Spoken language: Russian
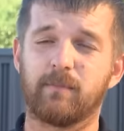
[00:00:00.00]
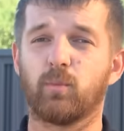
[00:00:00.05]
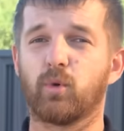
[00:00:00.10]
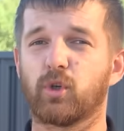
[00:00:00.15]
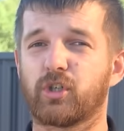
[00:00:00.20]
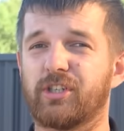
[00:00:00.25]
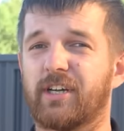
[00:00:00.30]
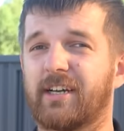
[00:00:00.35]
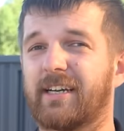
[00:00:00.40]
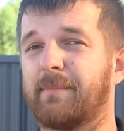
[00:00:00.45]

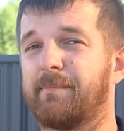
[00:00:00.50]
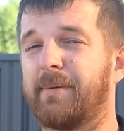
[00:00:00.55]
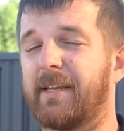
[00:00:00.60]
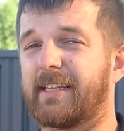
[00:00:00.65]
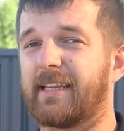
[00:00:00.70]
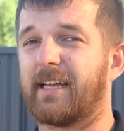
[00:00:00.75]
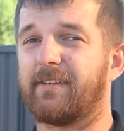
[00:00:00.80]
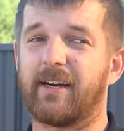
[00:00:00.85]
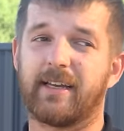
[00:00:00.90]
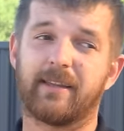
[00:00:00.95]
можно
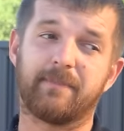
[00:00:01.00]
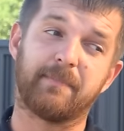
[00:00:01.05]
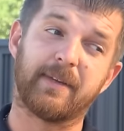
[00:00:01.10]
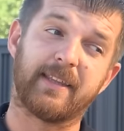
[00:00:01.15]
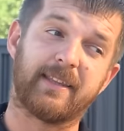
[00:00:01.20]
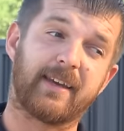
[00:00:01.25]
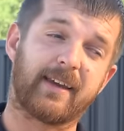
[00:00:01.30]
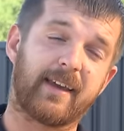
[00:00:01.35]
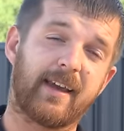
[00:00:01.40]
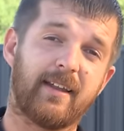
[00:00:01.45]
комплектовать
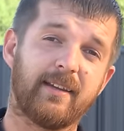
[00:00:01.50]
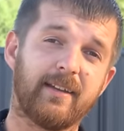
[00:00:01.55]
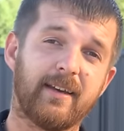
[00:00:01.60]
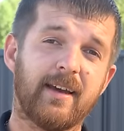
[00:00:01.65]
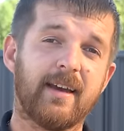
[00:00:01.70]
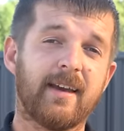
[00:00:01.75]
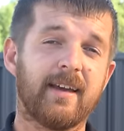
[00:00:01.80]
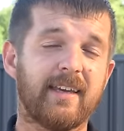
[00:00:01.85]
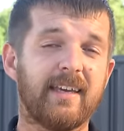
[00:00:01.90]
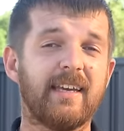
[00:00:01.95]
материалы
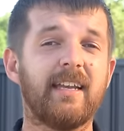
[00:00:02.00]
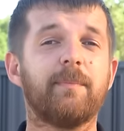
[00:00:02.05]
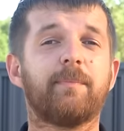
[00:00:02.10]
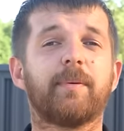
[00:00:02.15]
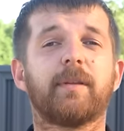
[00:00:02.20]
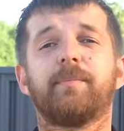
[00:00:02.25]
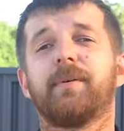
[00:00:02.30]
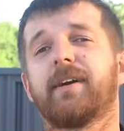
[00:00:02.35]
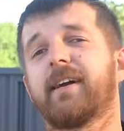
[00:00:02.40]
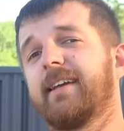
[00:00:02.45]
или
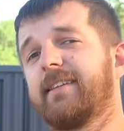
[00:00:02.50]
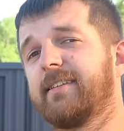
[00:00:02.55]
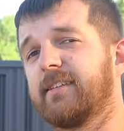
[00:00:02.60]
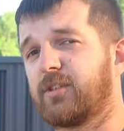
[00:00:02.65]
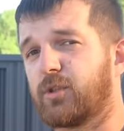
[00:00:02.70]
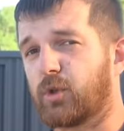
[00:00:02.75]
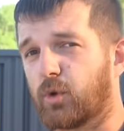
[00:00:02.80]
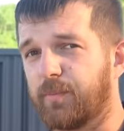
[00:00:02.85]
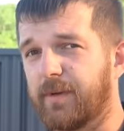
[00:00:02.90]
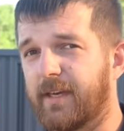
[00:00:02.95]
подбирать
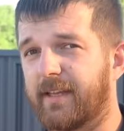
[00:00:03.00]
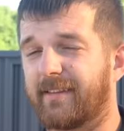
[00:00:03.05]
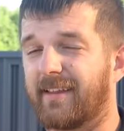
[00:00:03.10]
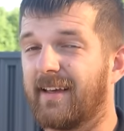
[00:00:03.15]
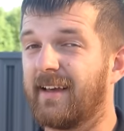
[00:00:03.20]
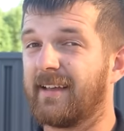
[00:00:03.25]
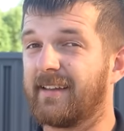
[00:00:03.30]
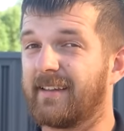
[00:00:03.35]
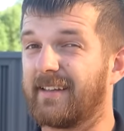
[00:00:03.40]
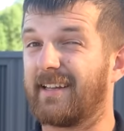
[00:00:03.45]
инструмент
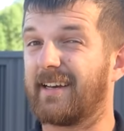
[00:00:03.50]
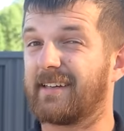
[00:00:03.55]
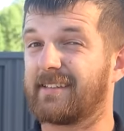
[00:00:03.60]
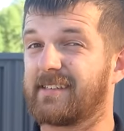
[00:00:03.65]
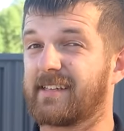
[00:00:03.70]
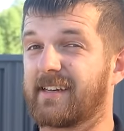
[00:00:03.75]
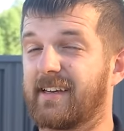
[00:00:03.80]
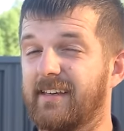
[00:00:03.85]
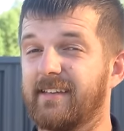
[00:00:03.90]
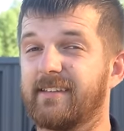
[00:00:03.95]
для
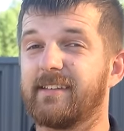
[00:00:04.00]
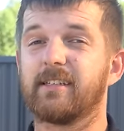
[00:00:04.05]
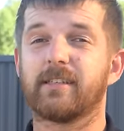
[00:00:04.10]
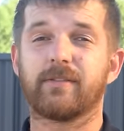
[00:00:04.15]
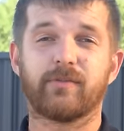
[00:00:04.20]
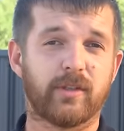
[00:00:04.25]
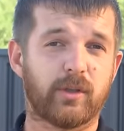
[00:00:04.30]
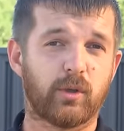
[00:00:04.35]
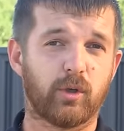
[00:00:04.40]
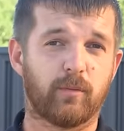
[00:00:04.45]

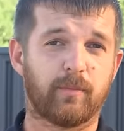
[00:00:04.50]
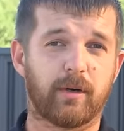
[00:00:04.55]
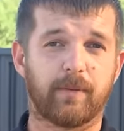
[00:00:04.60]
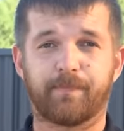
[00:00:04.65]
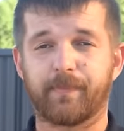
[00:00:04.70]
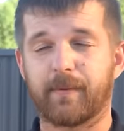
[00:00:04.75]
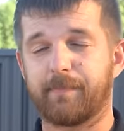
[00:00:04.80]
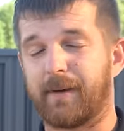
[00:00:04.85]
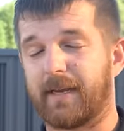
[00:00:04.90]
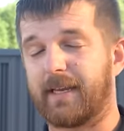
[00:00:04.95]
строительства дома.
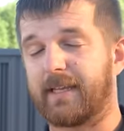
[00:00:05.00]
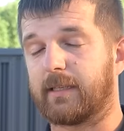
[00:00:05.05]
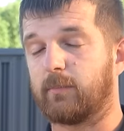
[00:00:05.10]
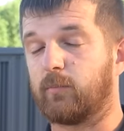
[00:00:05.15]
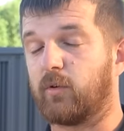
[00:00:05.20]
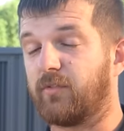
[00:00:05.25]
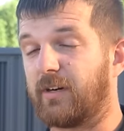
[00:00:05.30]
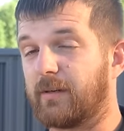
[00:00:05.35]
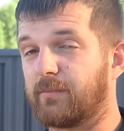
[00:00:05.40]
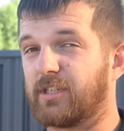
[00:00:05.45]

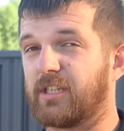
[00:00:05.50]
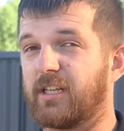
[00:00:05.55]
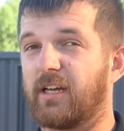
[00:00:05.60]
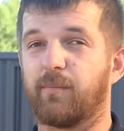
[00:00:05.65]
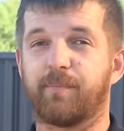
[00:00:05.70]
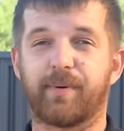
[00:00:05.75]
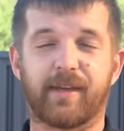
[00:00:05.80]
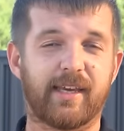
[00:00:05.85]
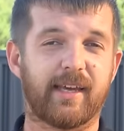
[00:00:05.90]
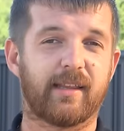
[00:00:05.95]
Поэтому вам
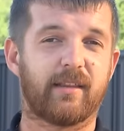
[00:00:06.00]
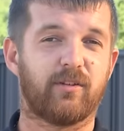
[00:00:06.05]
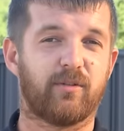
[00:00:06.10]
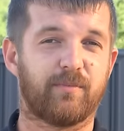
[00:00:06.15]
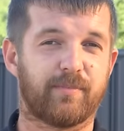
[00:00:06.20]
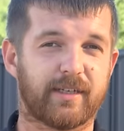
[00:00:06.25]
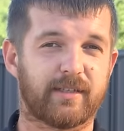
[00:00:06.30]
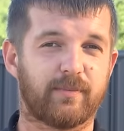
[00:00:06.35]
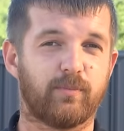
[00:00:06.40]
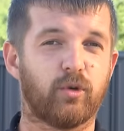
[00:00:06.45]
желаю приятного
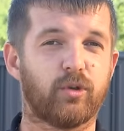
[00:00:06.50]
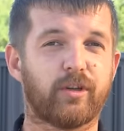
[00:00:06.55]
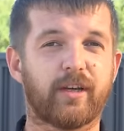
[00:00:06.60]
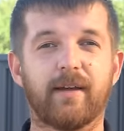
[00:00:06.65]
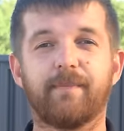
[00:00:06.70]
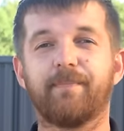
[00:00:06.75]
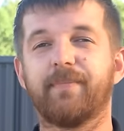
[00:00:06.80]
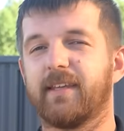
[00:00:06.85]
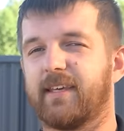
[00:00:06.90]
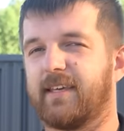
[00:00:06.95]

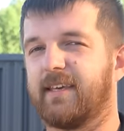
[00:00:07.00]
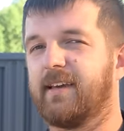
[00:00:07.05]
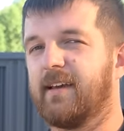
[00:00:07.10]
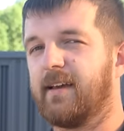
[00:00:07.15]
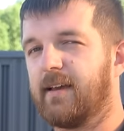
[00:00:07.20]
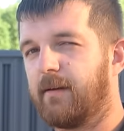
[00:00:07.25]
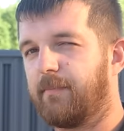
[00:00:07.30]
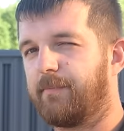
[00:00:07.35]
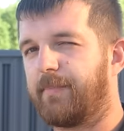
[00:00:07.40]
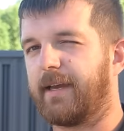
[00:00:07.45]
просмотра и
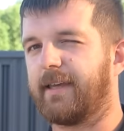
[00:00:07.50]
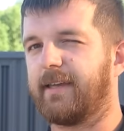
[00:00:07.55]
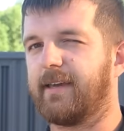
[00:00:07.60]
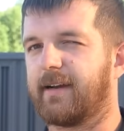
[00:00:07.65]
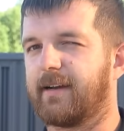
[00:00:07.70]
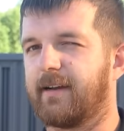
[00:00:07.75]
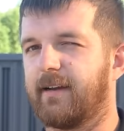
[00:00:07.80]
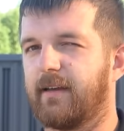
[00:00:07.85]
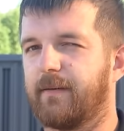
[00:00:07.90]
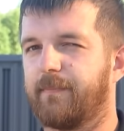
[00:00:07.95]

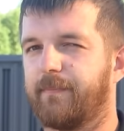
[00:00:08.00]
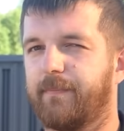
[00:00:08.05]
поехали! Поехали!